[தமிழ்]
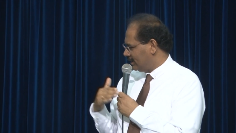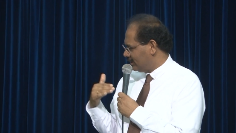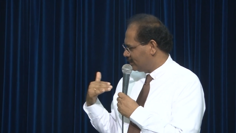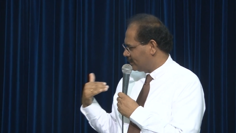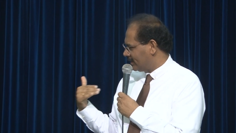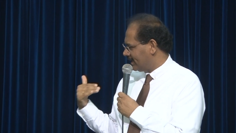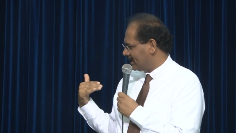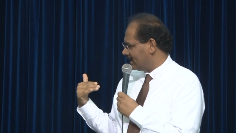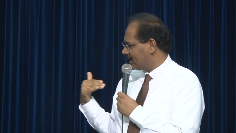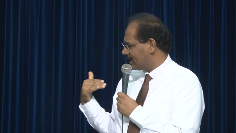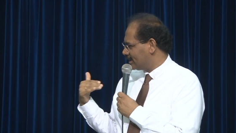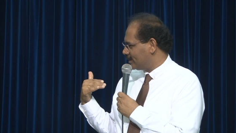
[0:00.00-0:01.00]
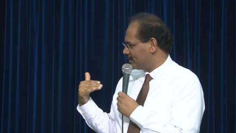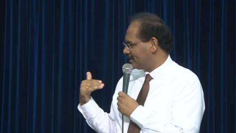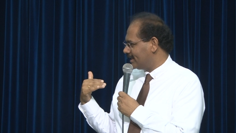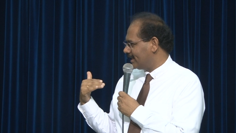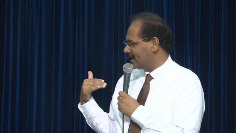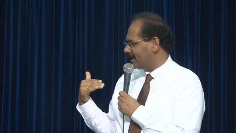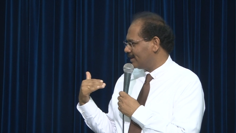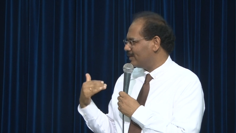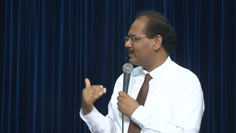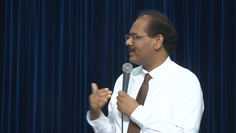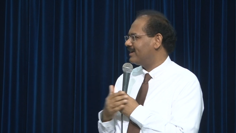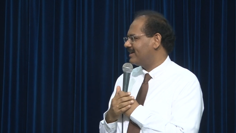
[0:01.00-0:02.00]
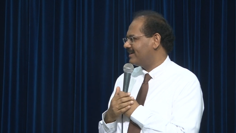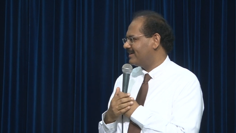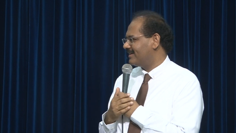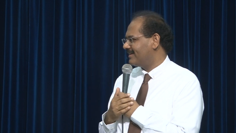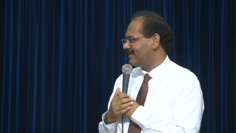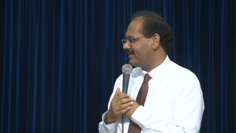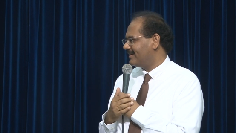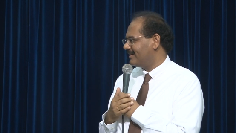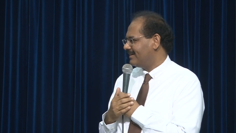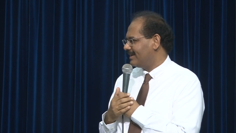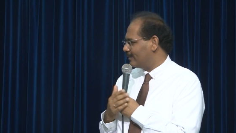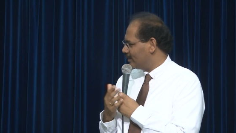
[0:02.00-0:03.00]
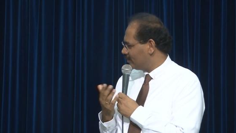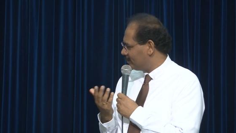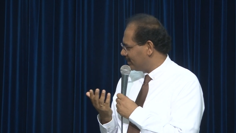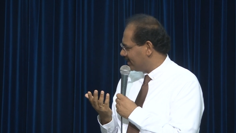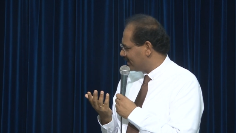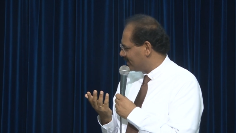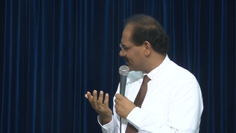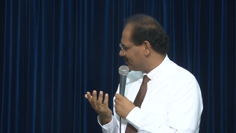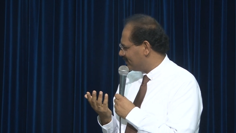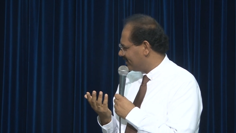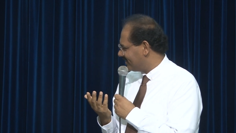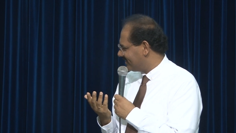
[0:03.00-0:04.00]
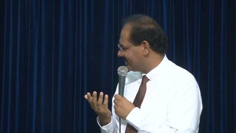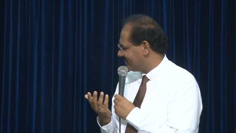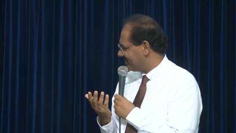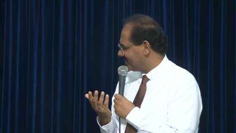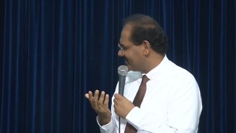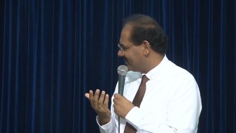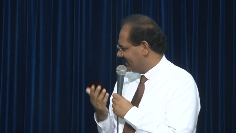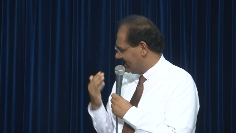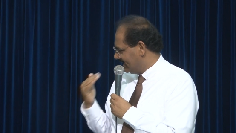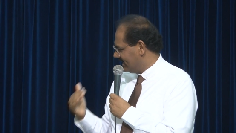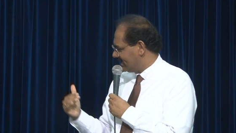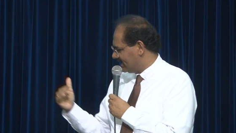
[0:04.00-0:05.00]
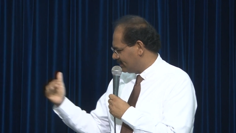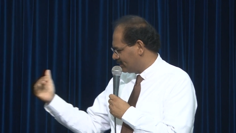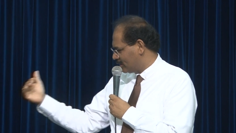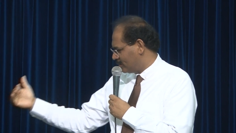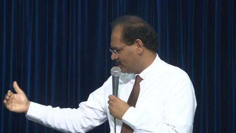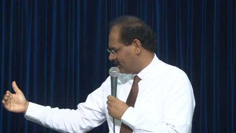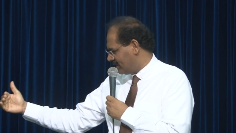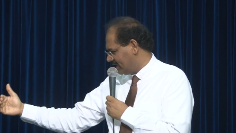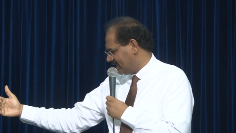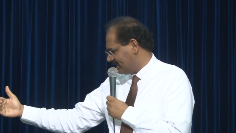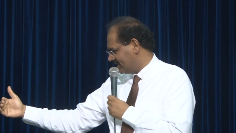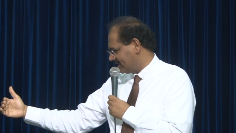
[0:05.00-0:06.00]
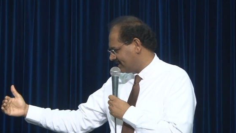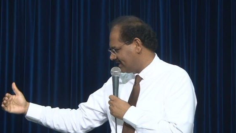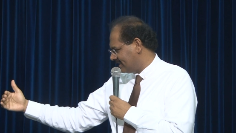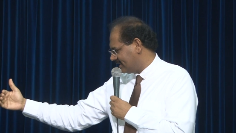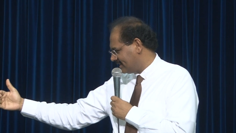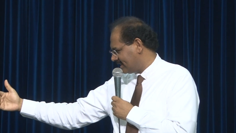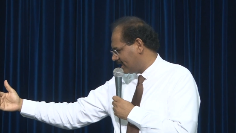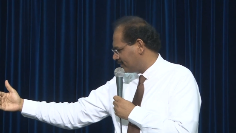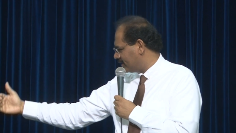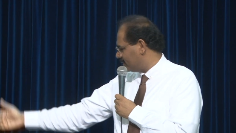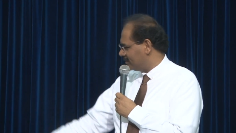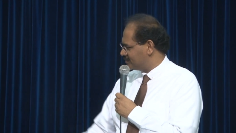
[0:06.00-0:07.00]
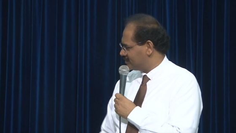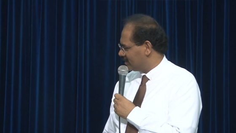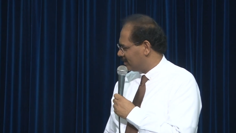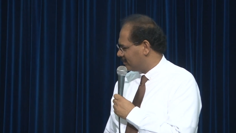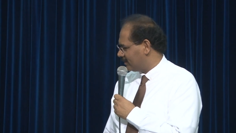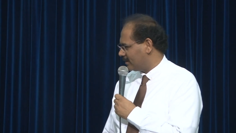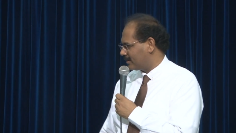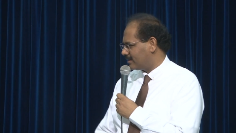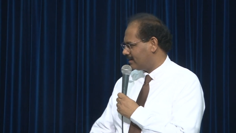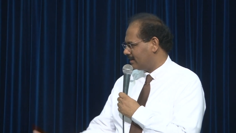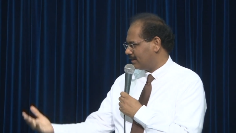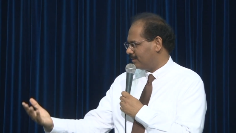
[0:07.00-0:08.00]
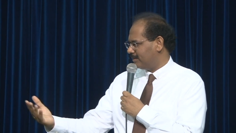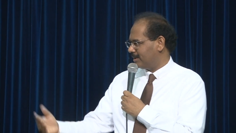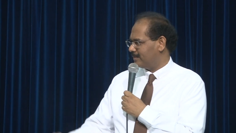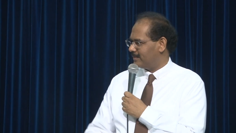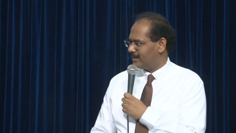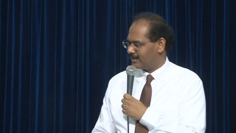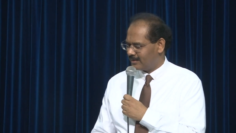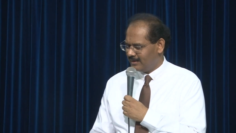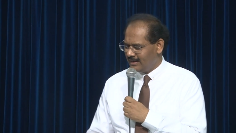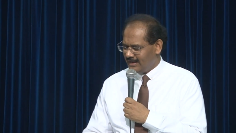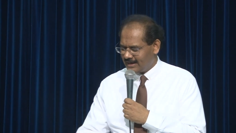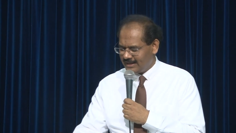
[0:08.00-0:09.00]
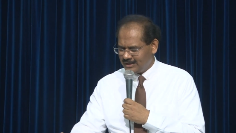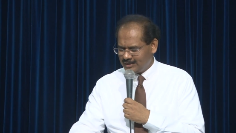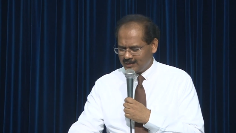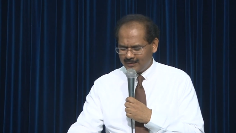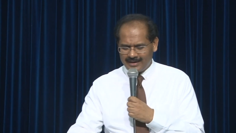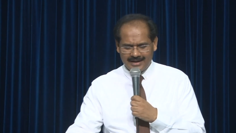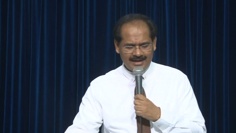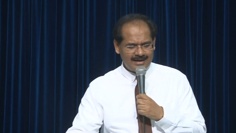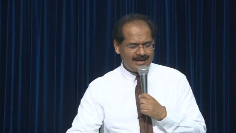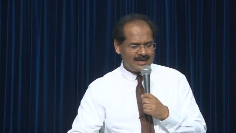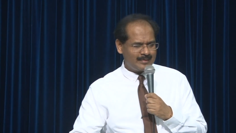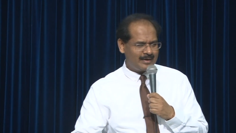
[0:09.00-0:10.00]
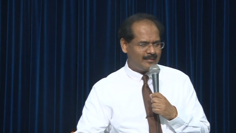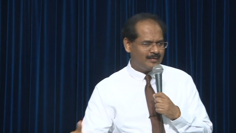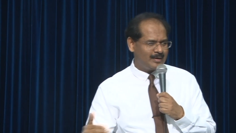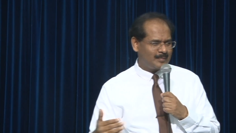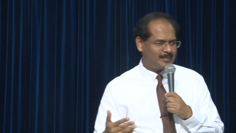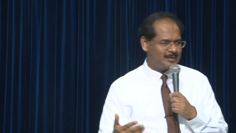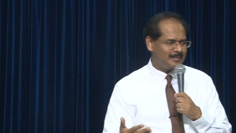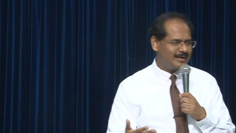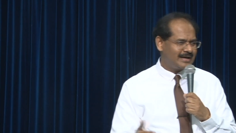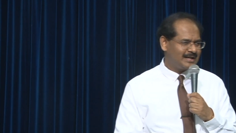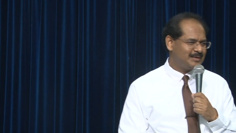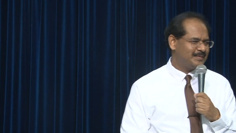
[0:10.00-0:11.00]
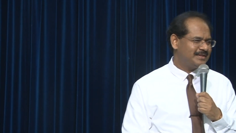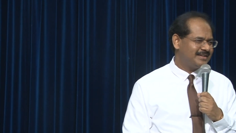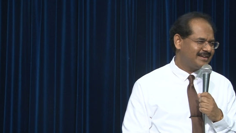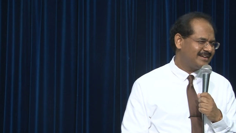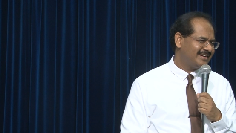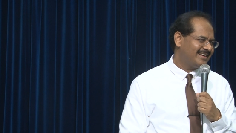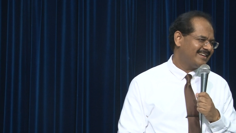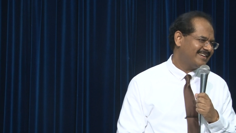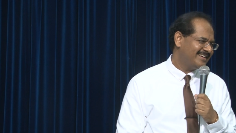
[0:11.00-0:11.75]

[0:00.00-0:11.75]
இதுவரை எங்களை நடத்தி வந்தீங்களே ஆண்டவரே எவ்வளவு பெரிய கருவை இன்றைக்கி நமக்கு முன்னால் என்ன இருக்குது என்ன தேவை அப்படின்னு சொல்லி பார்க்குறோம் ஆண்டரை நோக்கி பார்க்குறோம் ஆனால் இதுவரைக்கும் ஆண்டவர் எவ்வளோ அற்புதமாக நடத்தி வந்திருக்கிறார்